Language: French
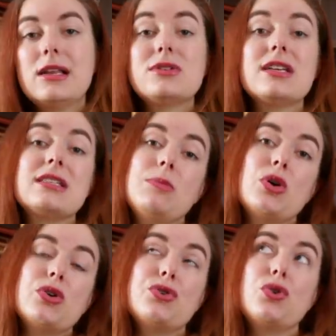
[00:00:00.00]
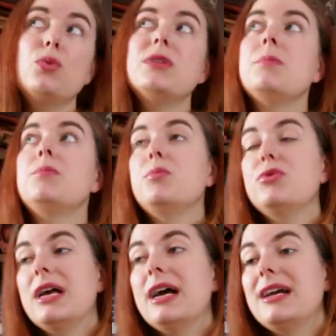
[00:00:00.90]
est aussi assez proche du groupe des
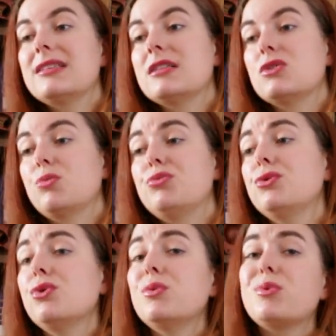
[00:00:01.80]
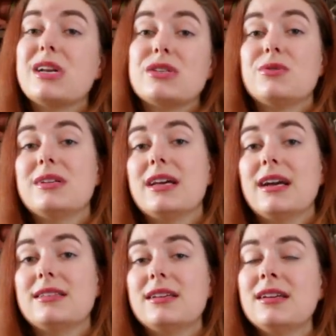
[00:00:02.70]
populares qui sont plutôt pour la
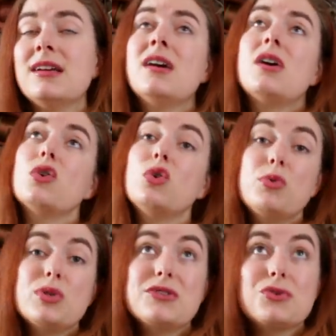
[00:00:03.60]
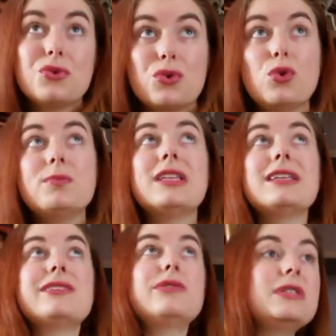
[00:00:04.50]
solidarité, en opposition au groupe
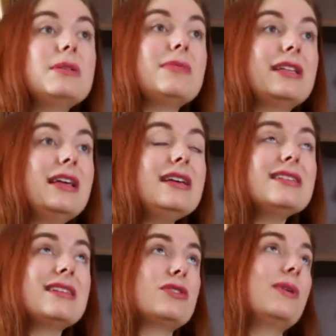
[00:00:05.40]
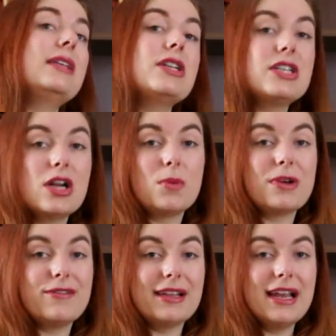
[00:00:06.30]
des optimates qui sont attachés à leurs
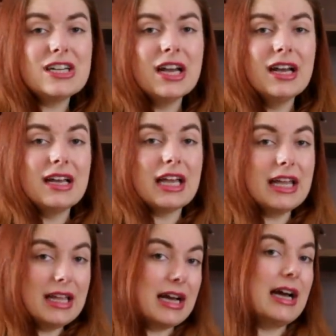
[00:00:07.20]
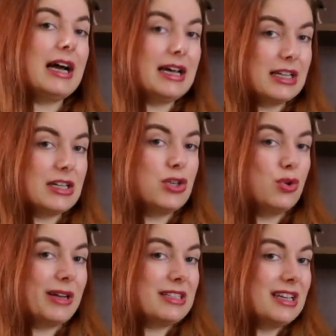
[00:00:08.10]
privilèges et attaché au
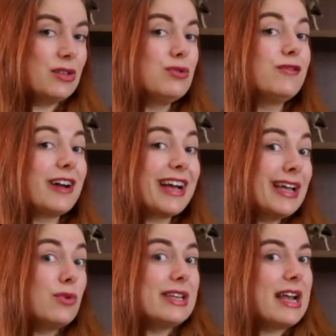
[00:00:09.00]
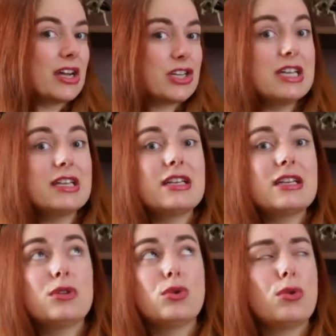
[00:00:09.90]
maintien d'une vraie
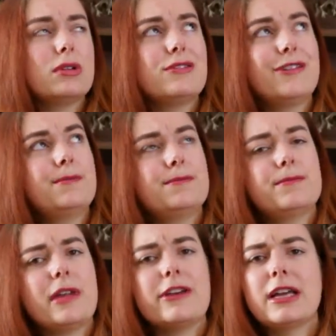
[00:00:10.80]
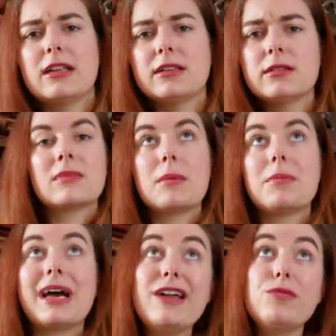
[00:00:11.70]
oligarchie de droit divin avec un S.
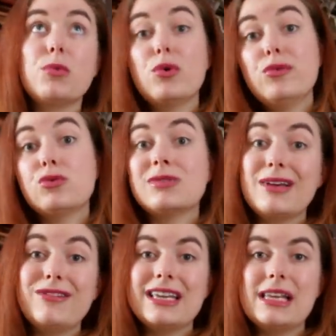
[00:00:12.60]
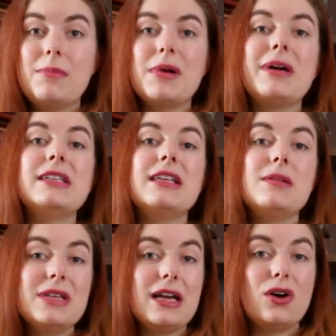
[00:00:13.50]
Bref, Brouve, tout ça fait qu'il a pas mal
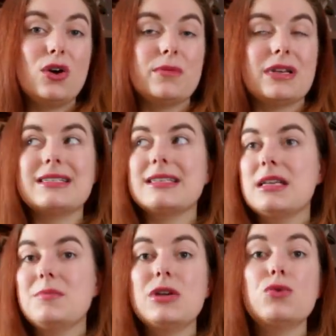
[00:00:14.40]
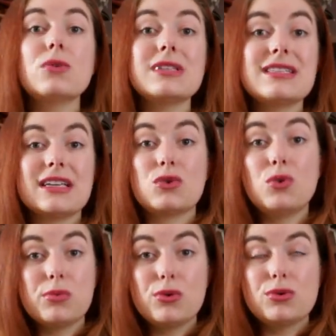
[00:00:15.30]
d'ennemis à Rome, et ses ennemis ourdissent un
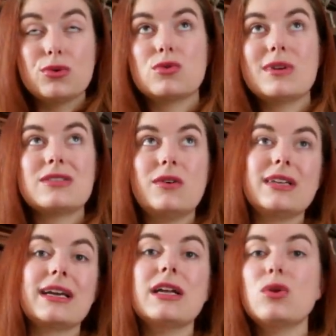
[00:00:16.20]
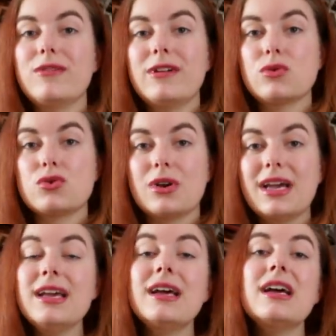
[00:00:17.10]
complot de 60 à 80
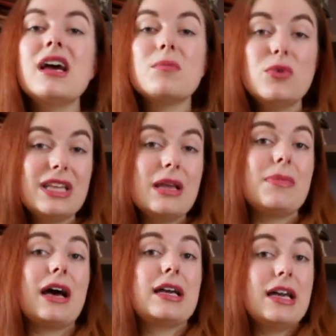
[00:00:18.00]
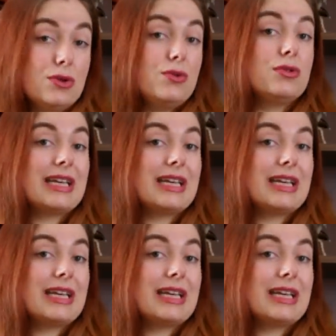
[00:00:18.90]
conjurés, mené par Caius